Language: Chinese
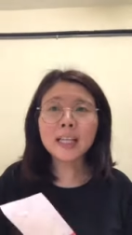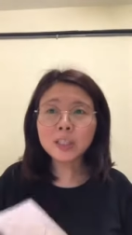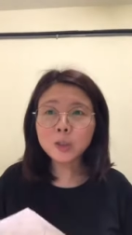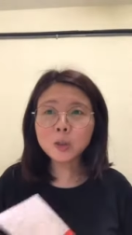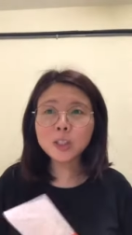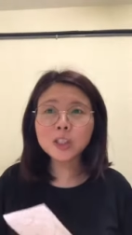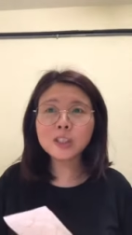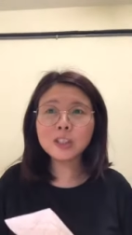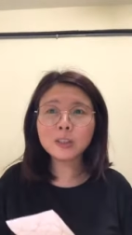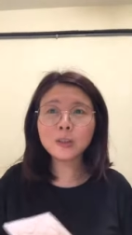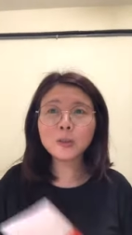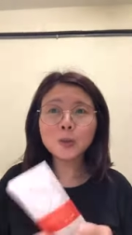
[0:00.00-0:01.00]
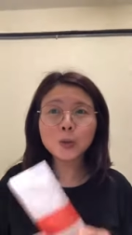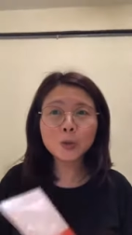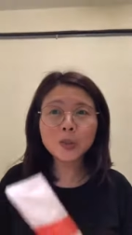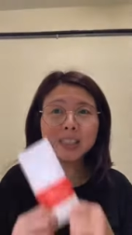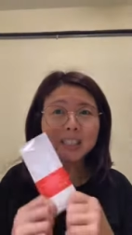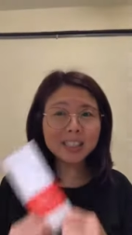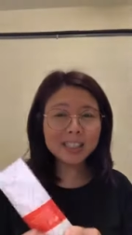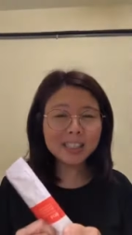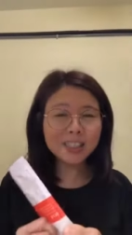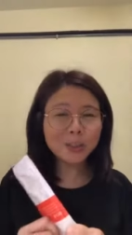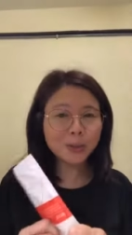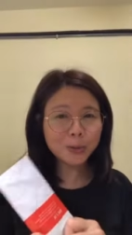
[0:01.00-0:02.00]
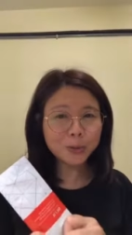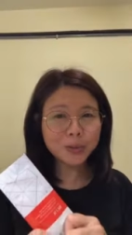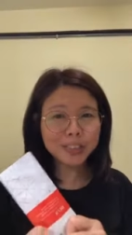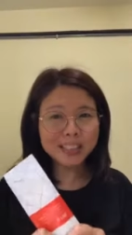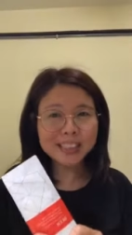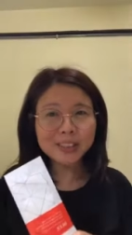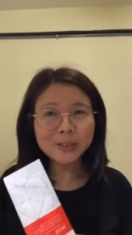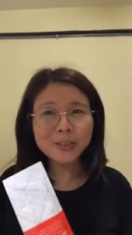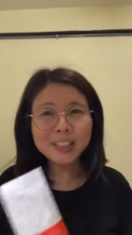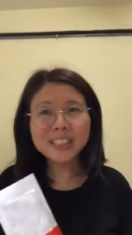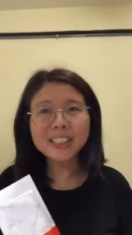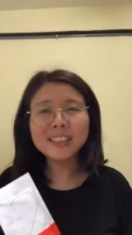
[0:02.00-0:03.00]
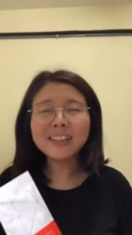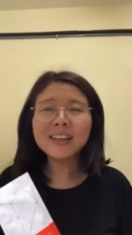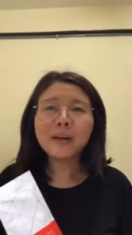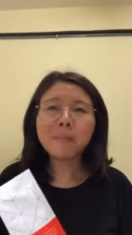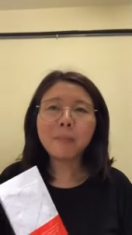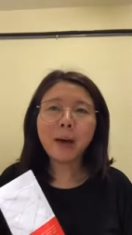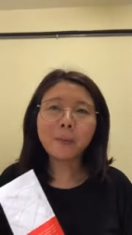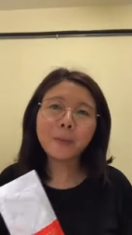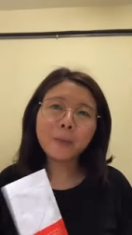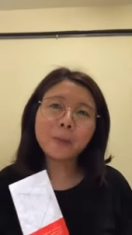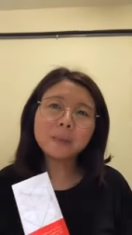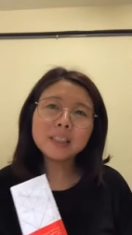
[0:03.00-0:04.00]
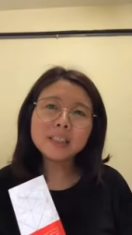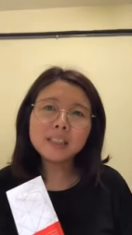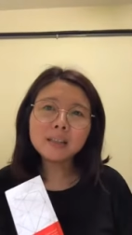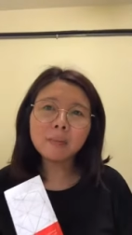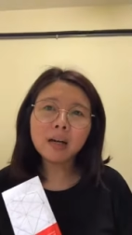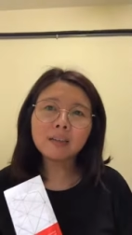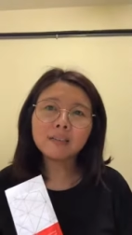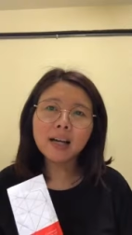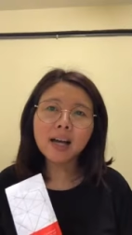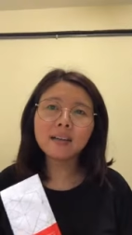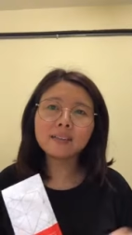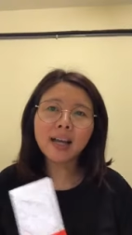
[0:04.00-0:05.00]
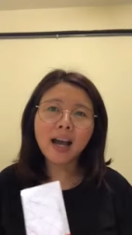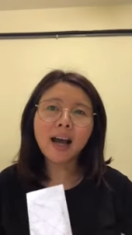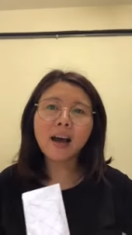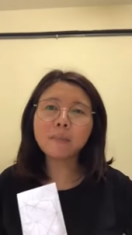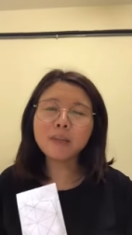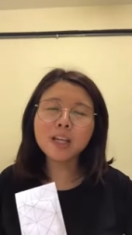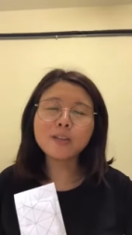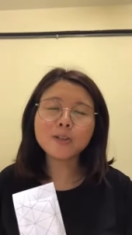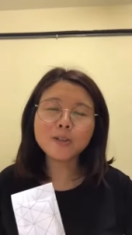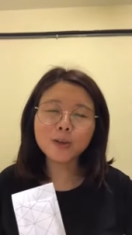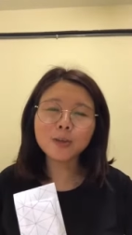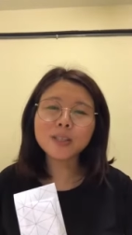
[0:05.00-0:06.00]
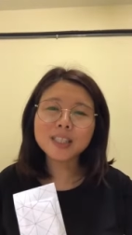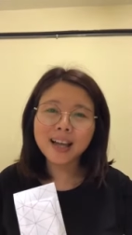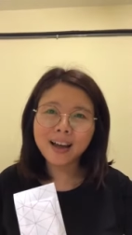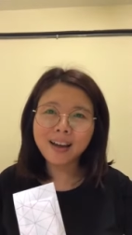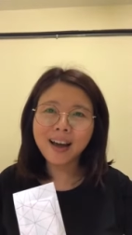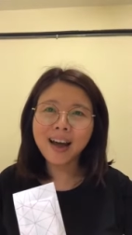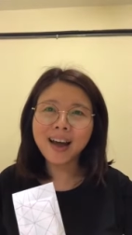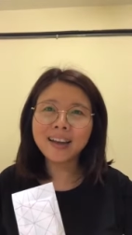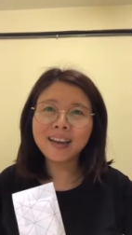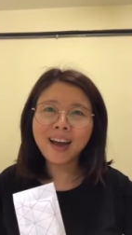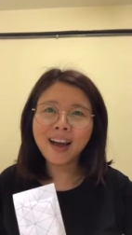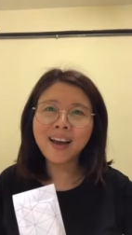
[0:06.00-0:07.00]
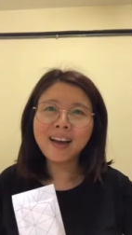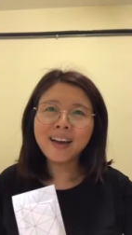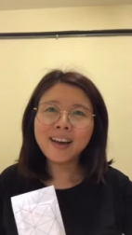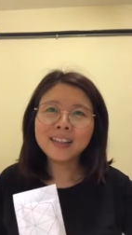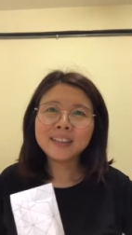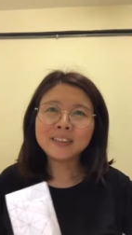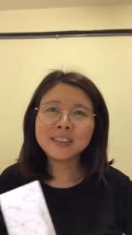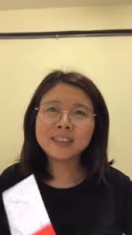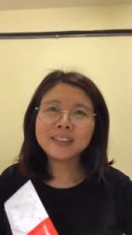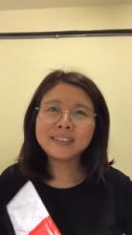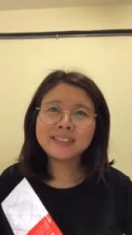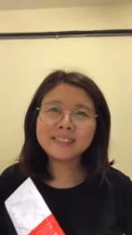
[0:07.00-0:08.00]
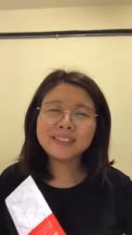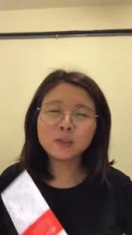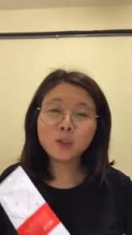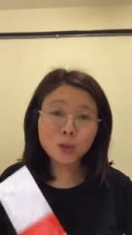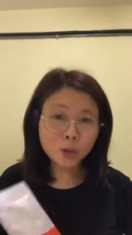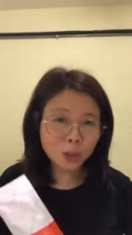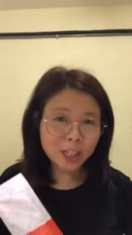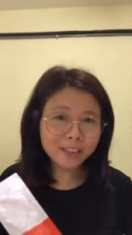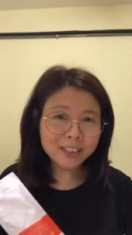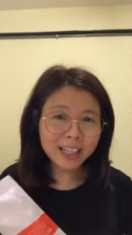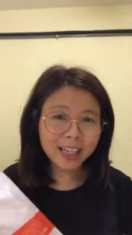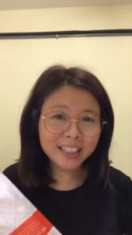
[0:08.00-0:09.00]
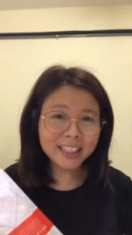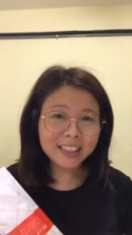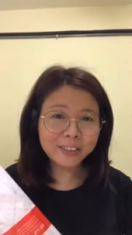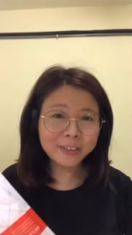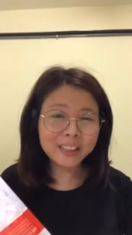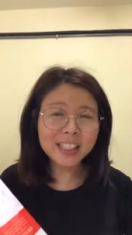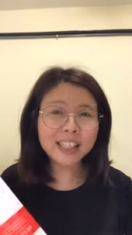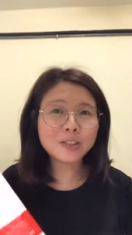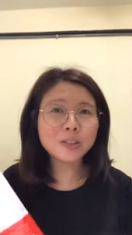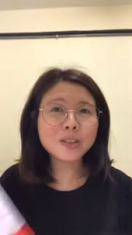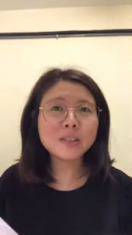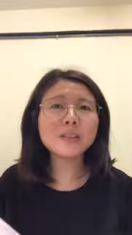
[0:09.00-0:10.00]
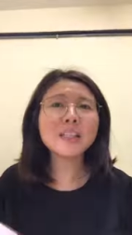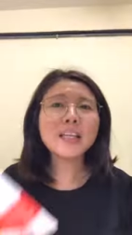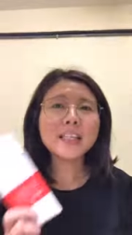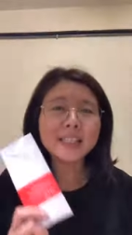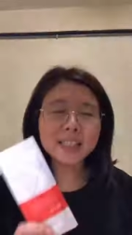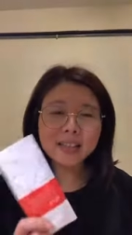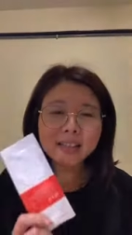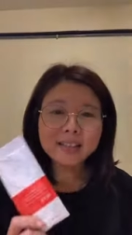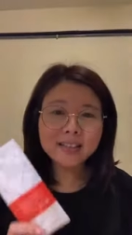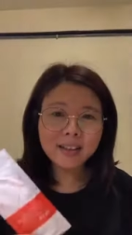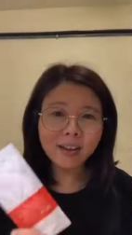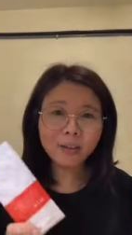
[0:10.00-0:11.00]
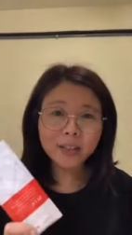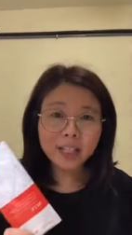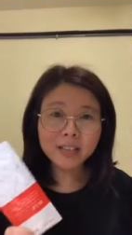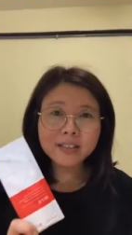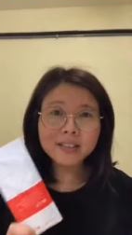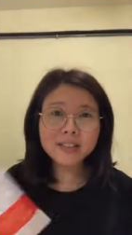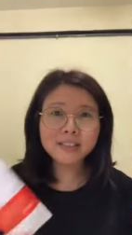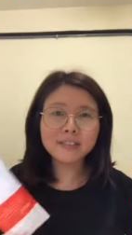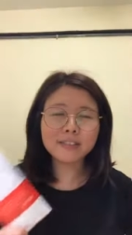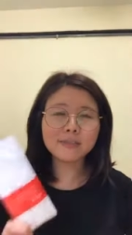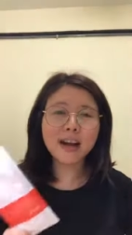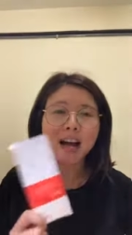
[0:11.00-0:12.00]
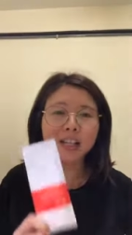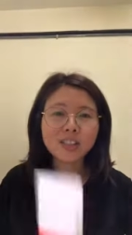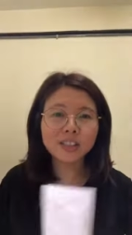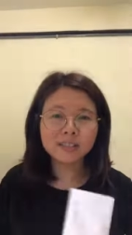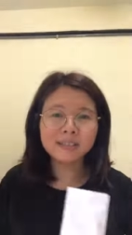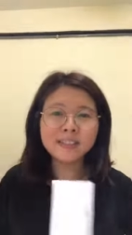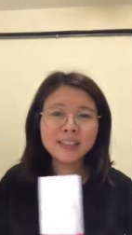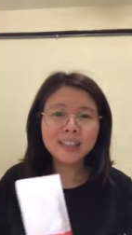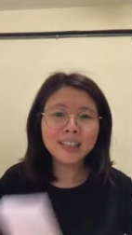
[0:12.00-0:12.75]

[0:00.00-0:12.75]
它就是能够有助于清除自由基，保护我们的细胞，让它免受伤害了。最主要的还有一样就是减少炎症的发生。